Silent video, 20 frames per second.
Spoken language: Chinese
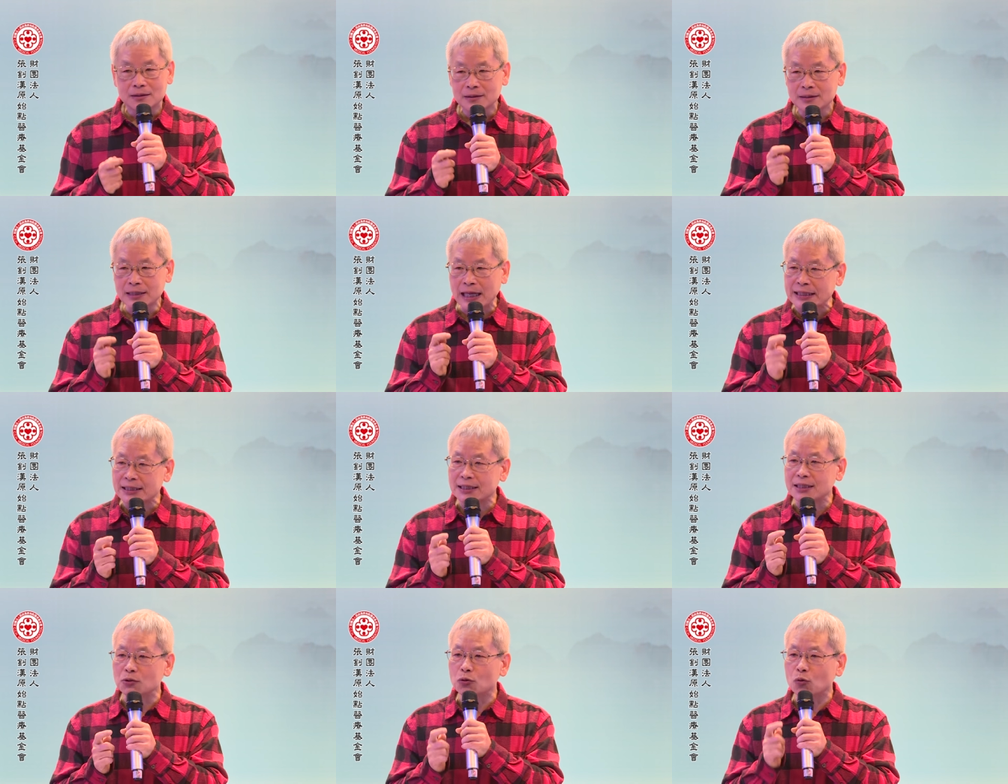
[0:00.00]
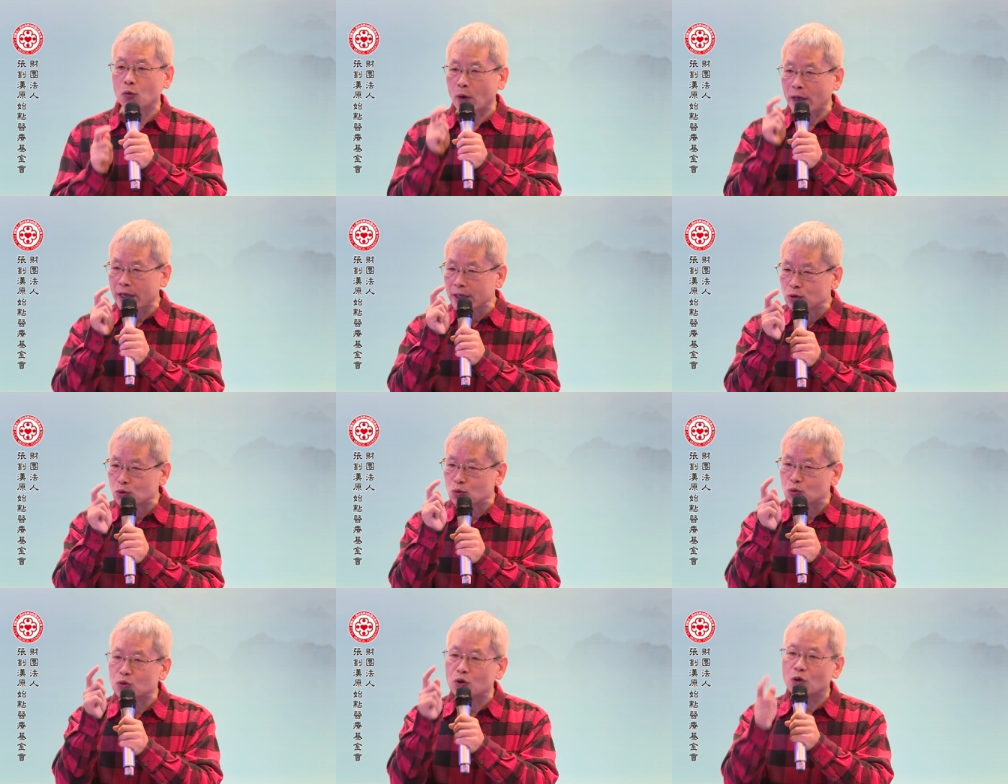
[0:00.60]
但是唯
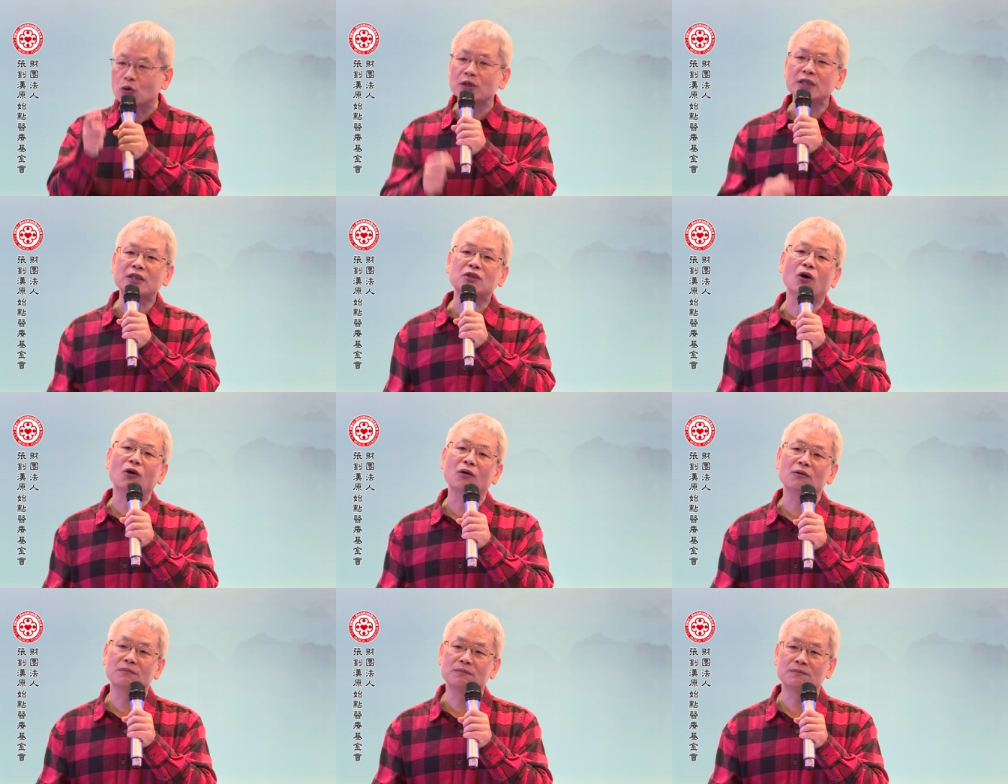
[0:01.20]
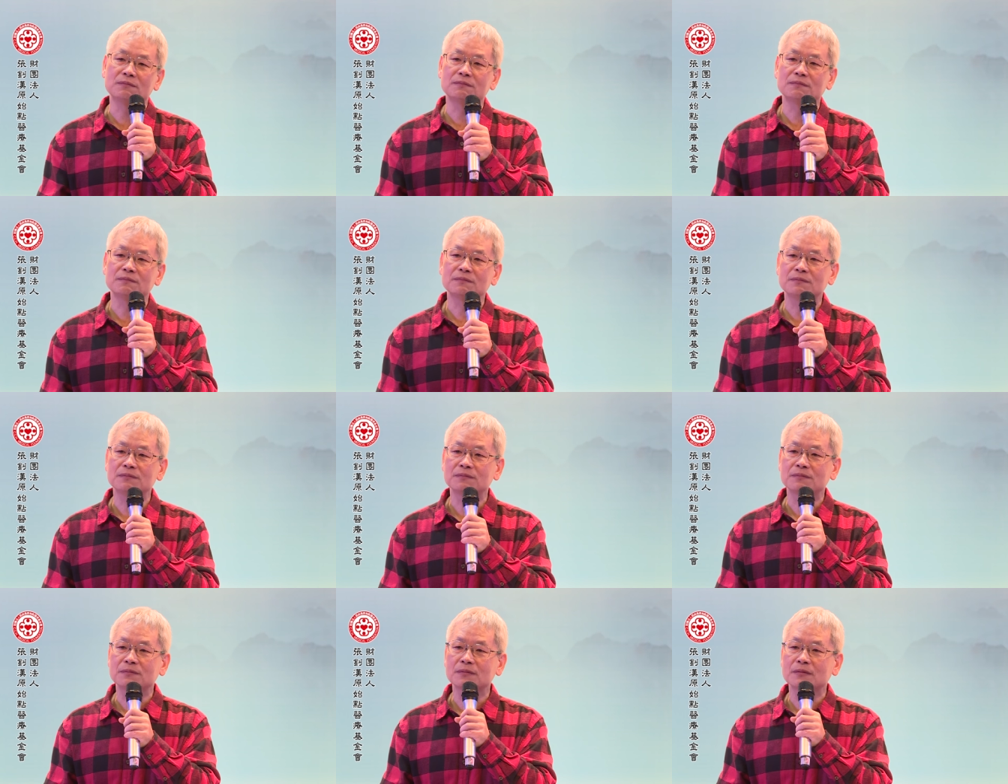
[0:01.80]
独有一种，
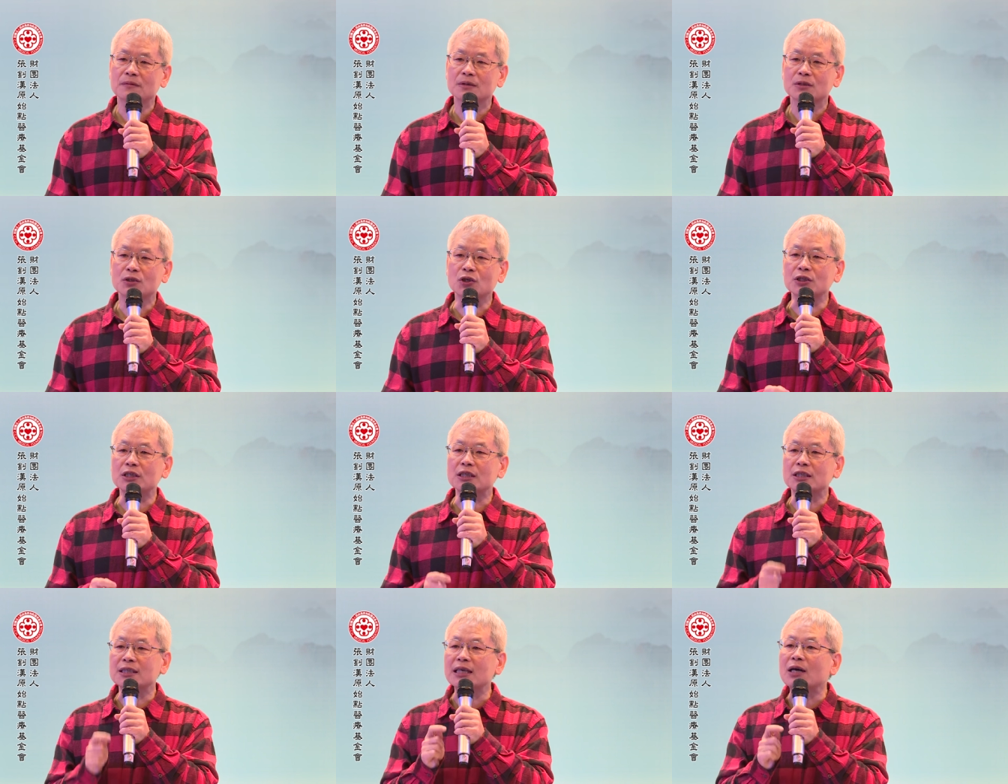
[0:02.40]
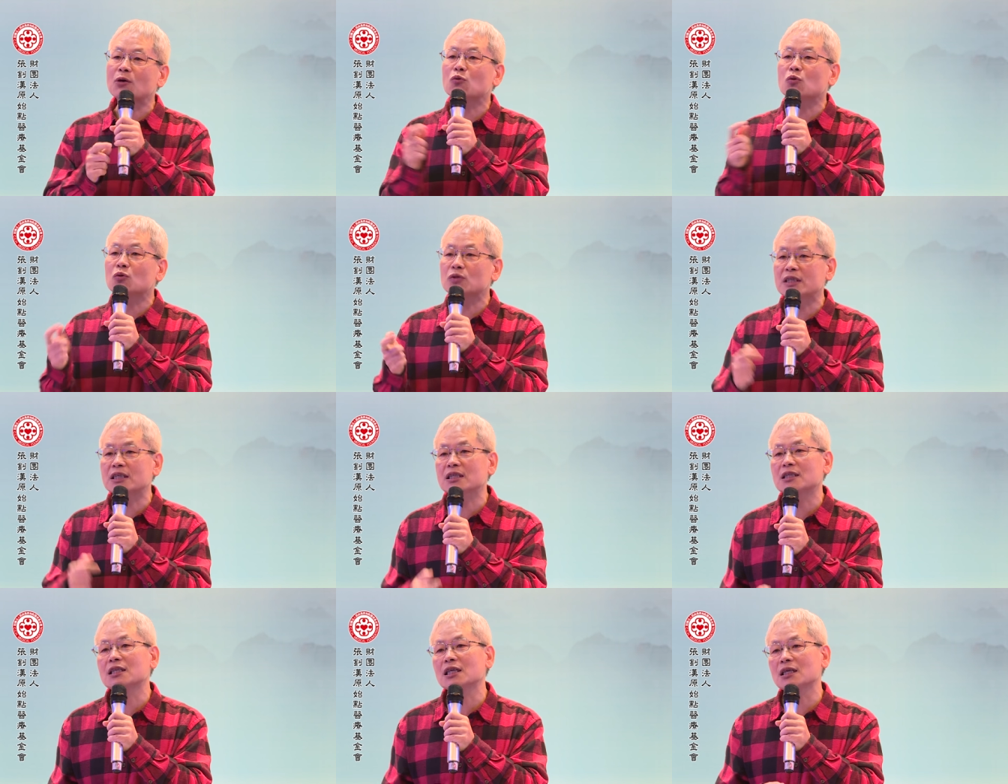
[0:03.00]
就是生物
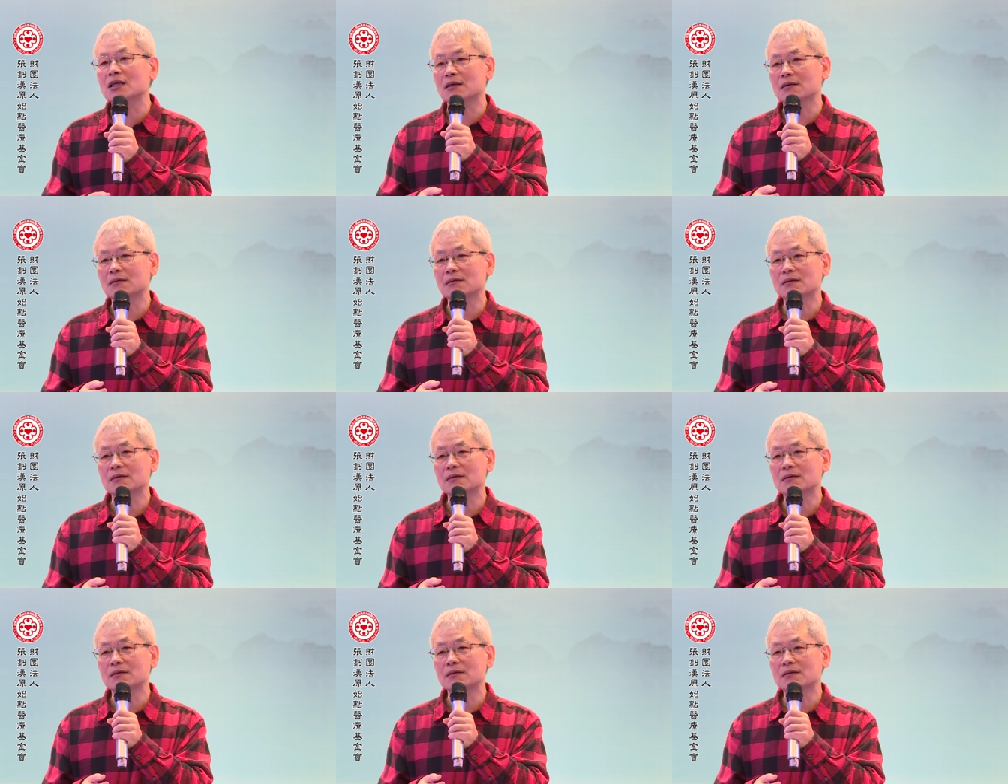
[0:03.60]
制剂。